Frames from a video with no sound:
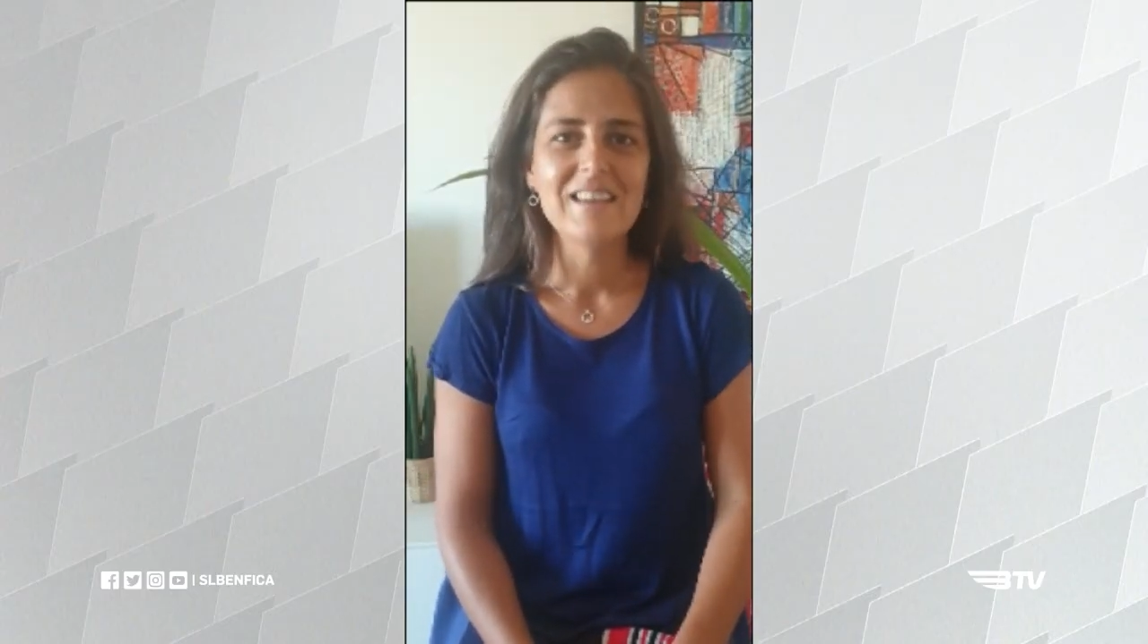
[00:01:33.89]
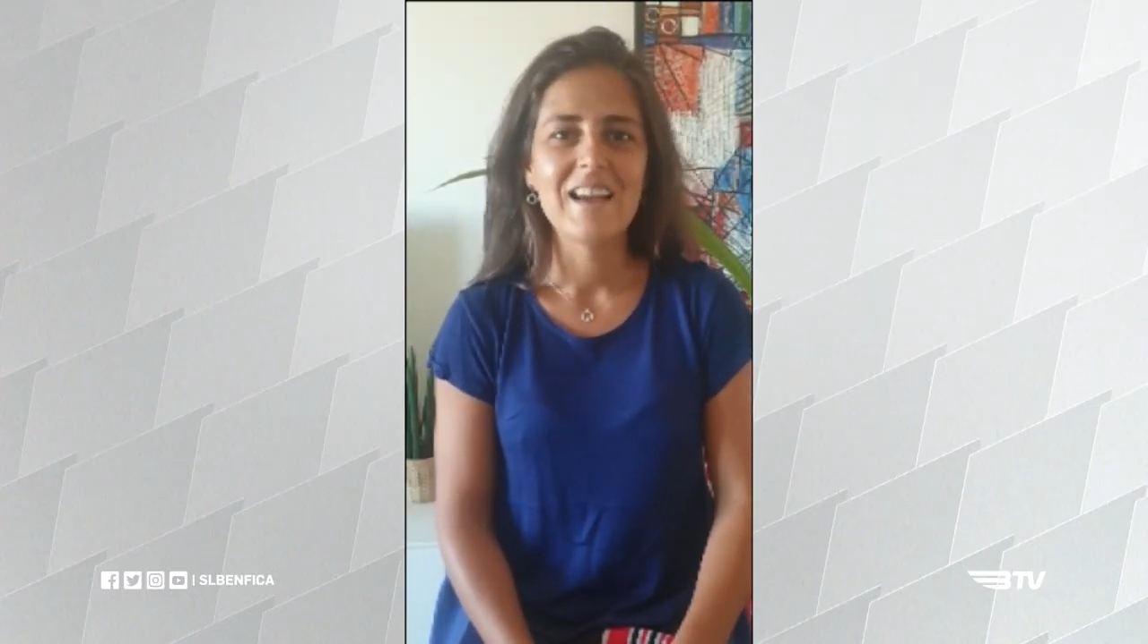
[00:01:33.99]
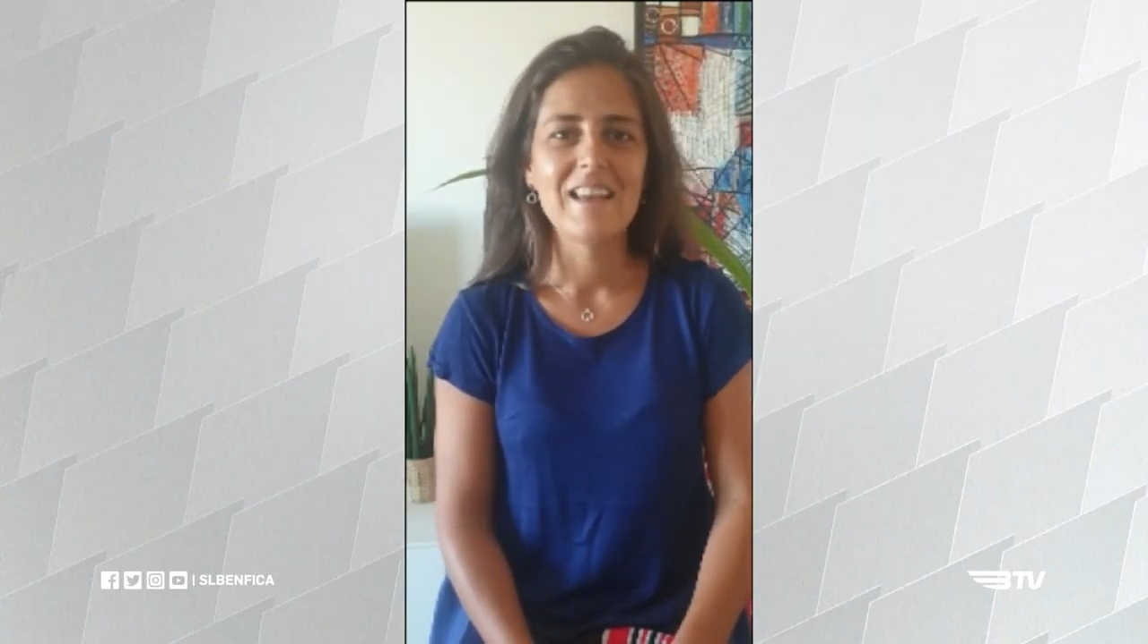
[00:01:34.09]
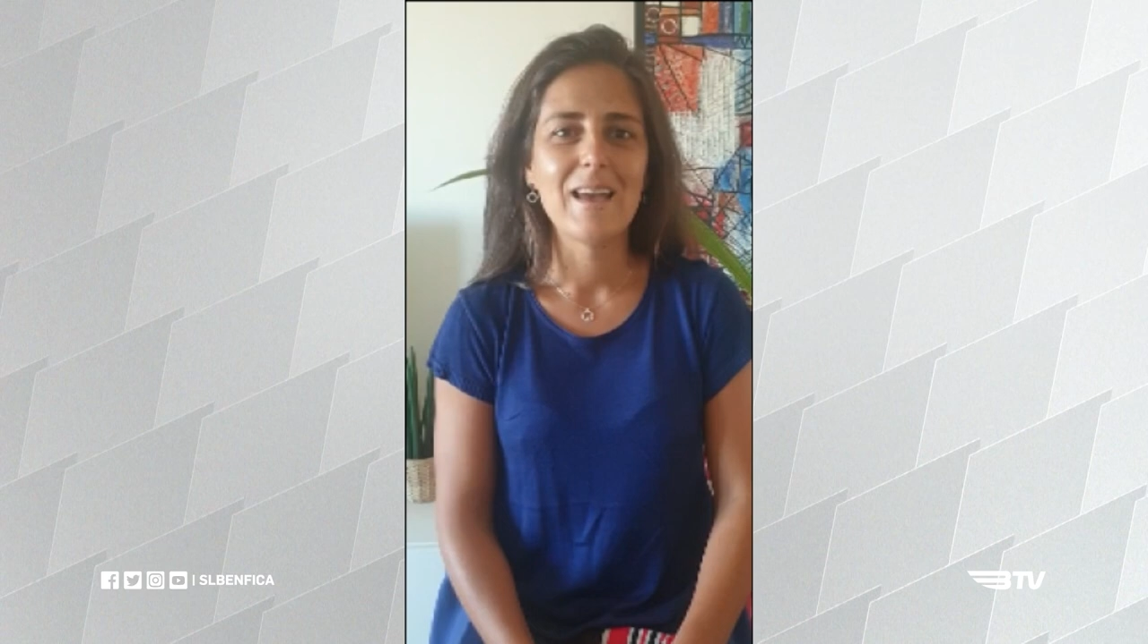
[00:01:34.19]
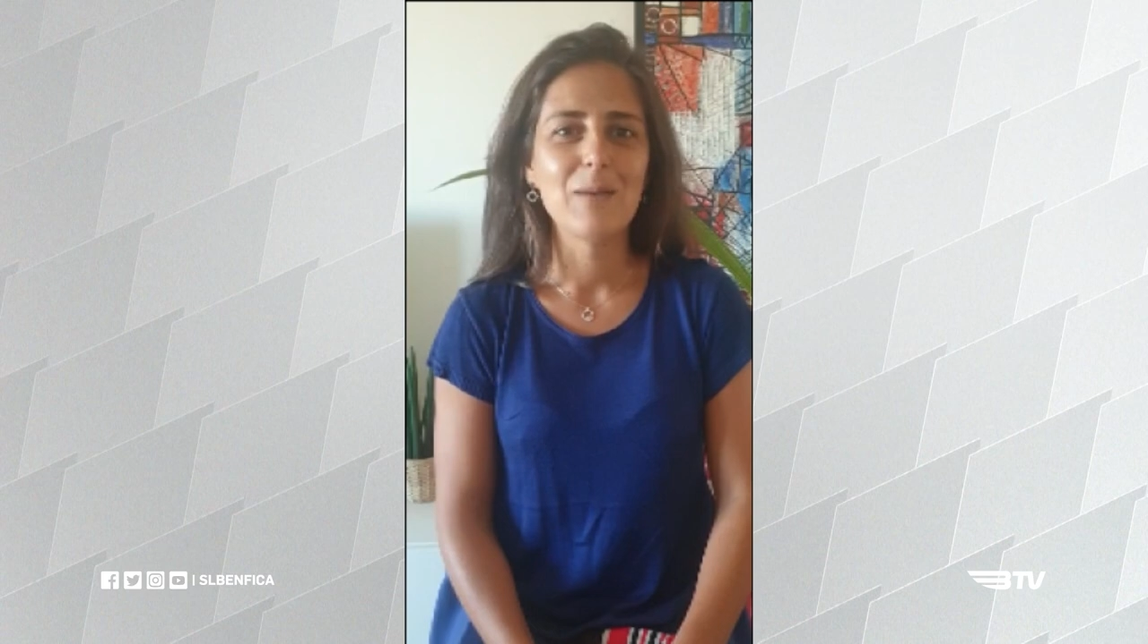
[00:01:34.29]

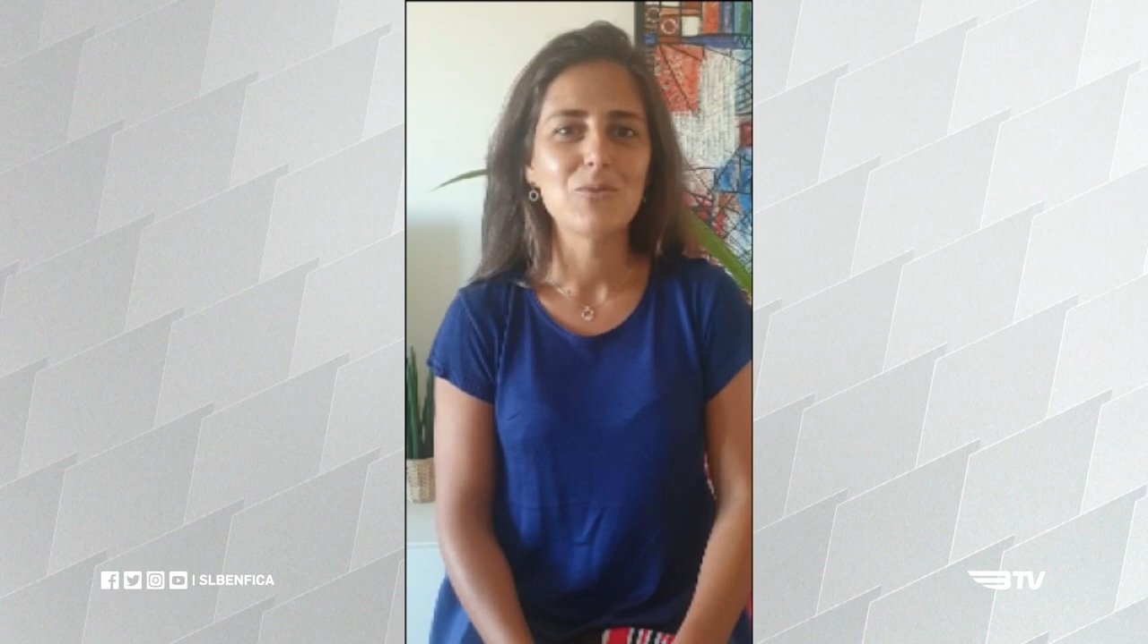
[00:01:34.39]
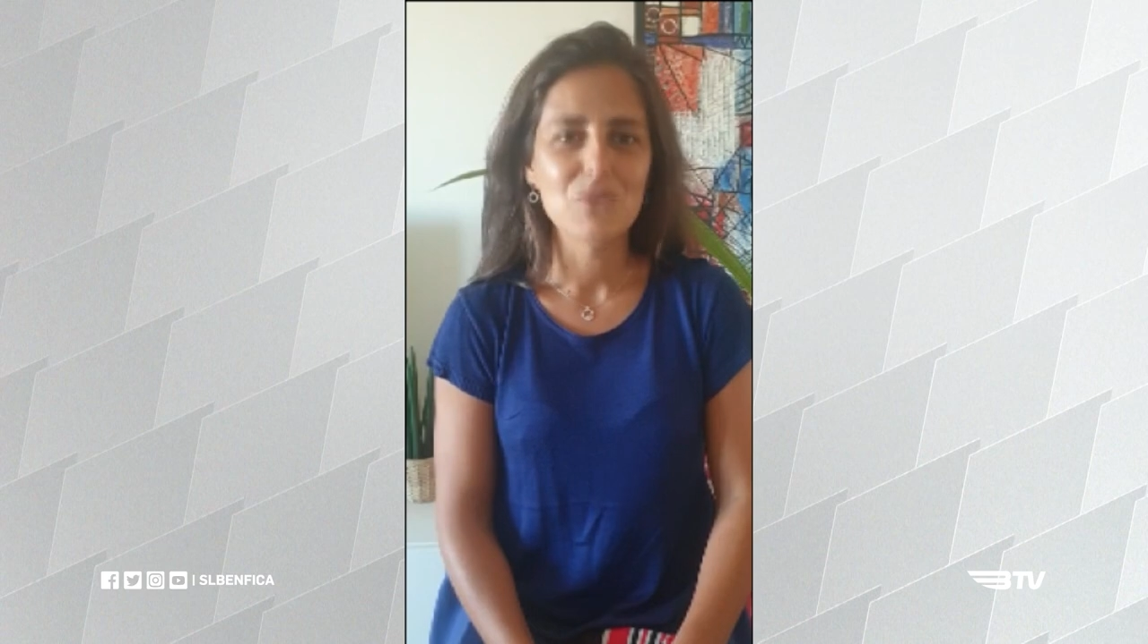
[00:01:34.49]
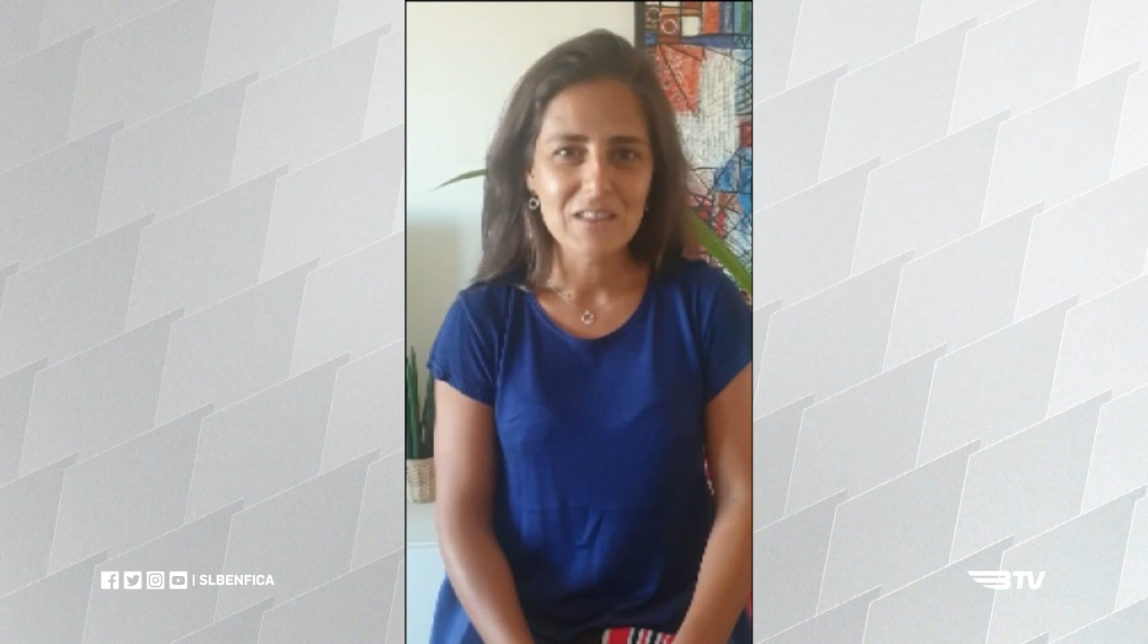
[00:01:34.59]
ganhámos